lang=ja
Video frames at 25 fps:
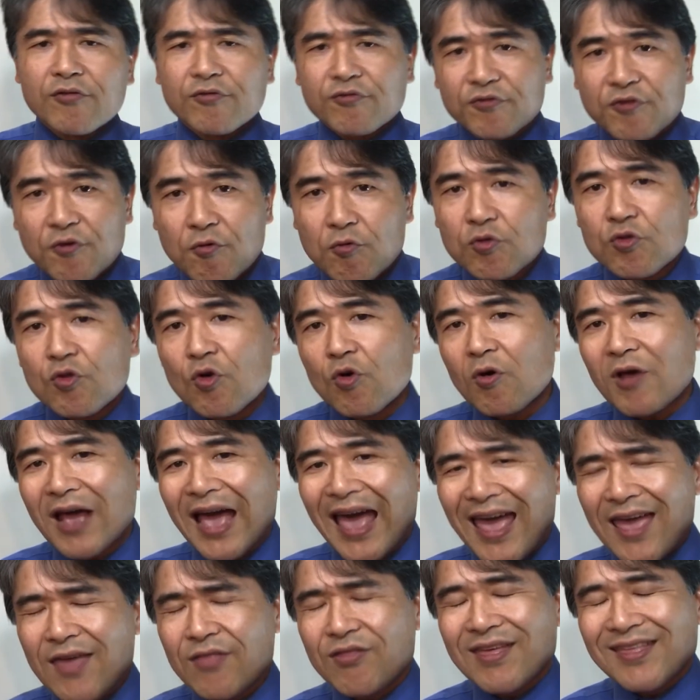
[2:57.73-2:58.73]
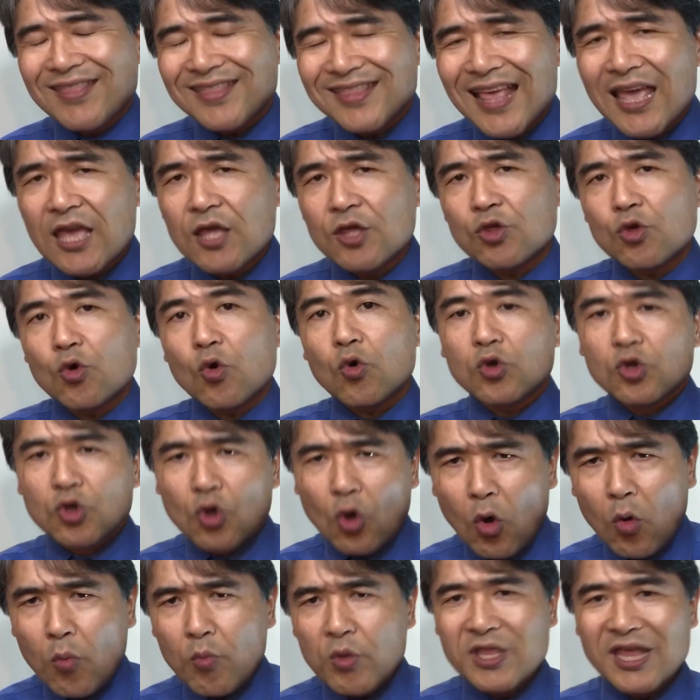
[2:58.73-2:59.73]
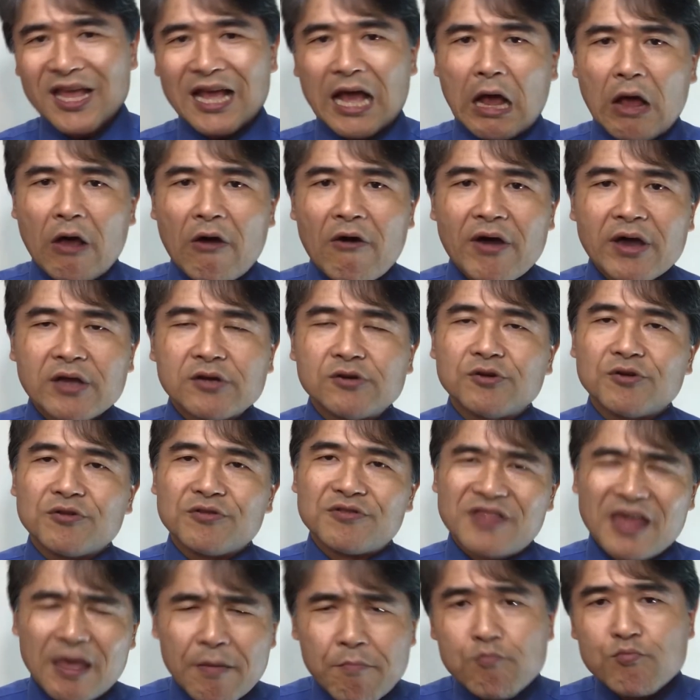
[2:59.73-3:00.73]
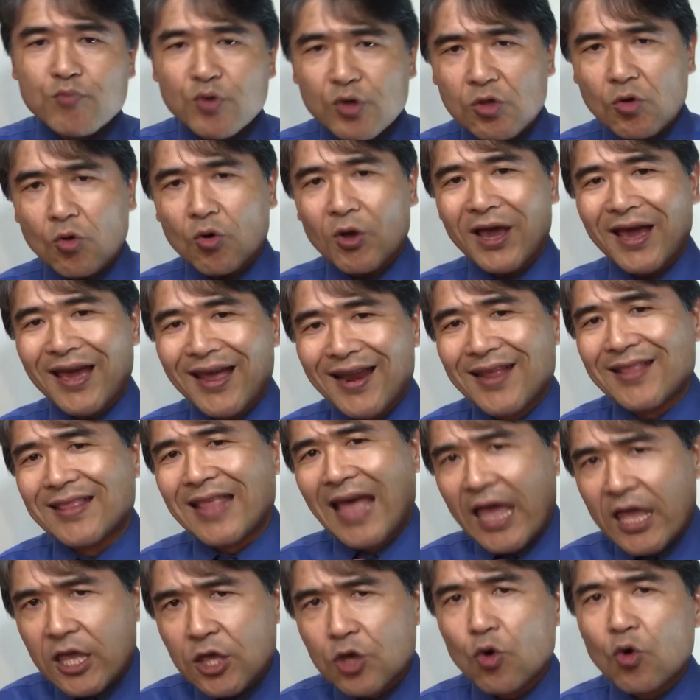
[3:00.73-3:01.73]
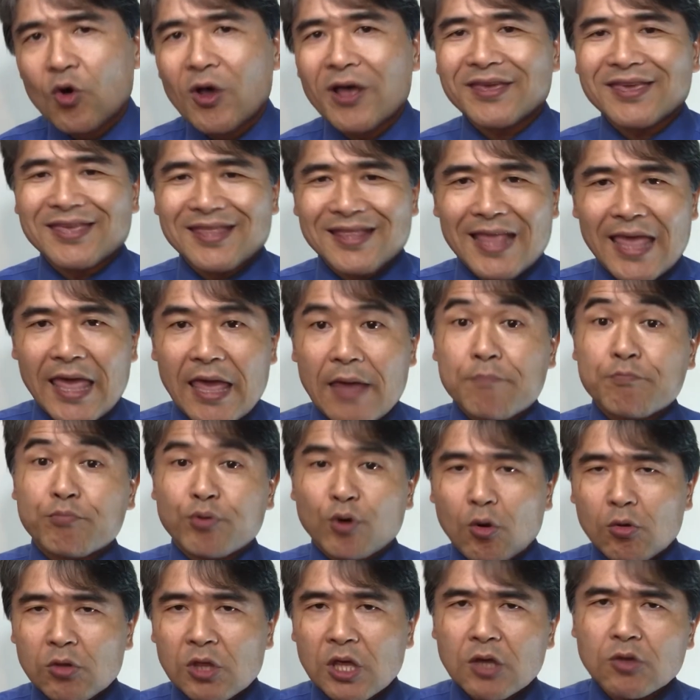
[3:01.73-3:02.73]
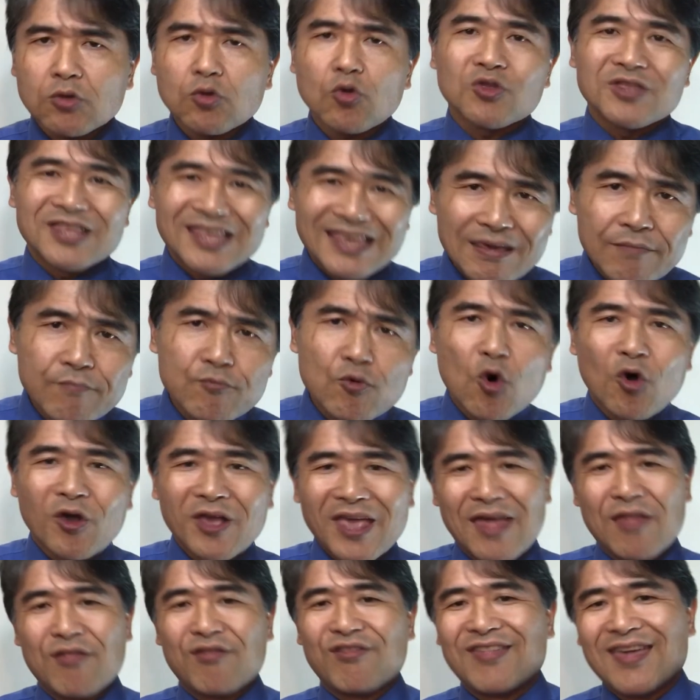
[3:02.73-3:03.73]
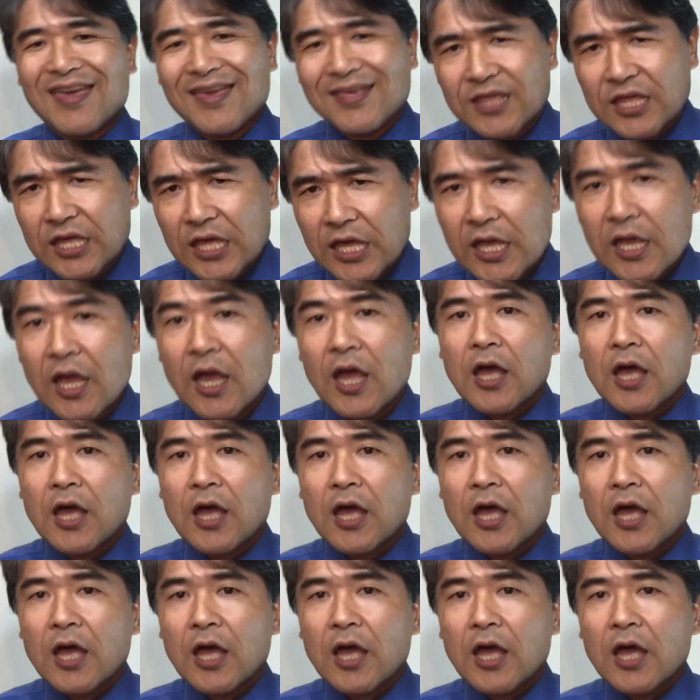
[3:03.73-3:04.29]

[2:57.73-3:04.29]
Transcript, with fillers: その改善対象業務に関わる全部署から代表が来て、プロジェクトチームを結成し、